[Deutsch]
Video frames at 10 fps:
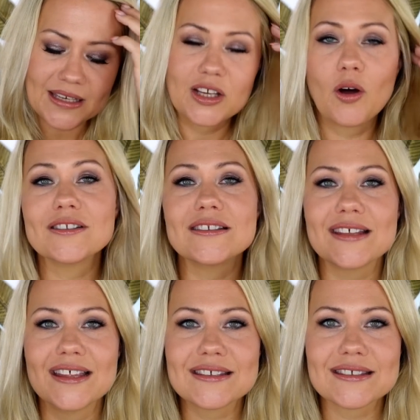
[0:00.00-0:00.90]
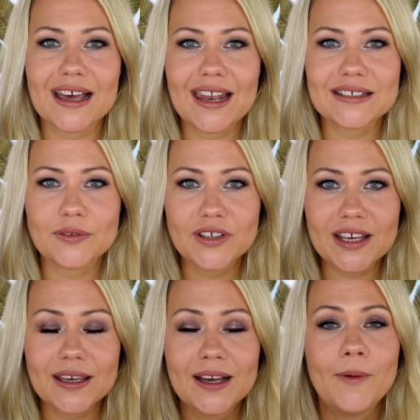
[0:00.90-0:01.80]
Die Konsistenz ist relativ
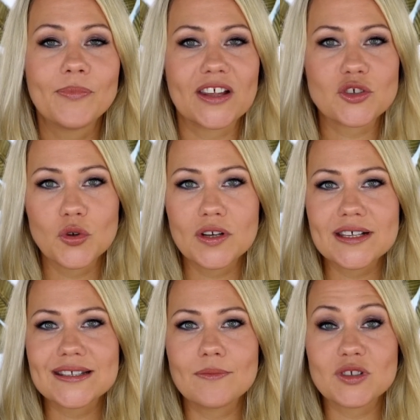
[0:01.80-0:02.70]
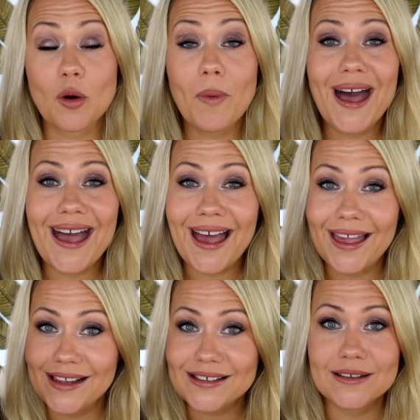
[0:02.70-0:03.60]
dick. Das Schöne ist, im Sommer
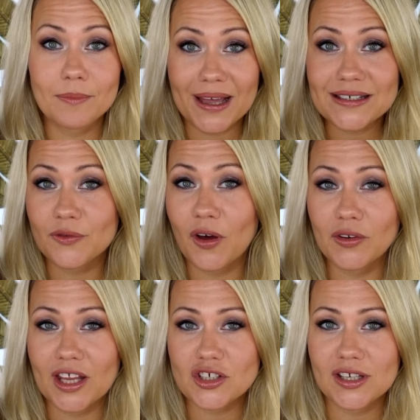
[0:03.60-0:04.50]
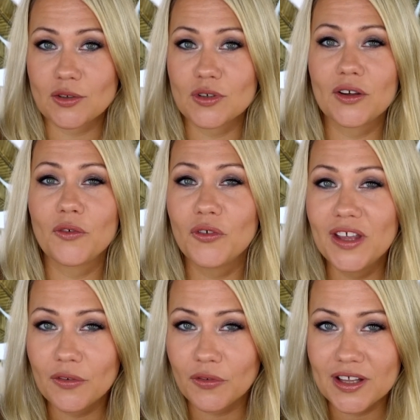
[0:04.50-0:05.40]
hält eine matte Foundation natürlich
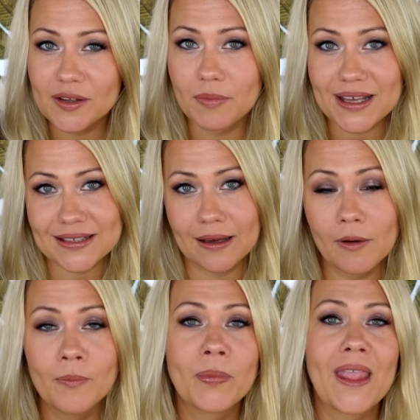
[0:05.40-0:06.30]
viel, viel besser